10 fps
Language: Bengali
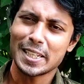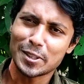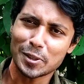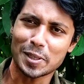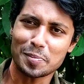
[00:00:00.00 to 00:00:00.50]

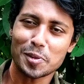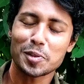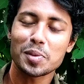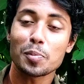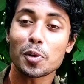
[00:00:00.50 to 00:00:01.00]
হিট হয়
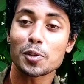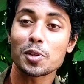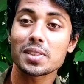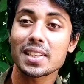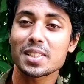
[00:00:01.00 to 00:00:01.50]
বক্স অফিসে বড়
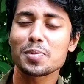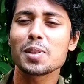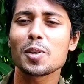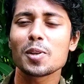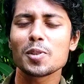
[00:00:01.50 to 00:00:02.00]
ধরনের
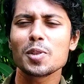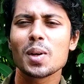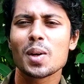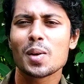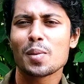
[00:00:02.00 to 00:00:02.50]
সাকসেসফুল না হলে কিন্তু
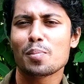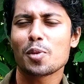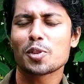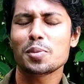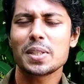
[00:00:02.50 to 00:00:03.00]

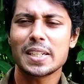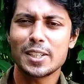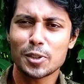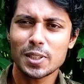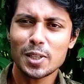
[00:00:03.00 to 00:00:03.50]
বক্স অফিসে
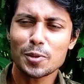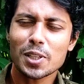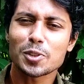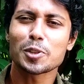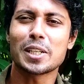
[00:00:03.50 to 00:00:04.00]
হিট হয়ে যায়
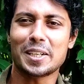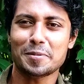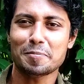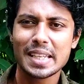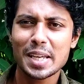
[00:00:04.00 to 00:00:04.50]
ওরা সোলজার
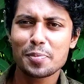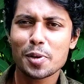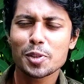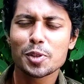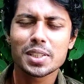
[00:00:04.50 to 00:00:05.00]

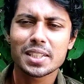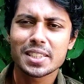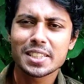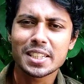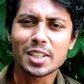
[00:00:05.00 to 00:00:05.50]
এরপরে দুই
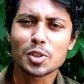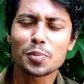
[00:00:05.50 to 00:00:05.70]
সালে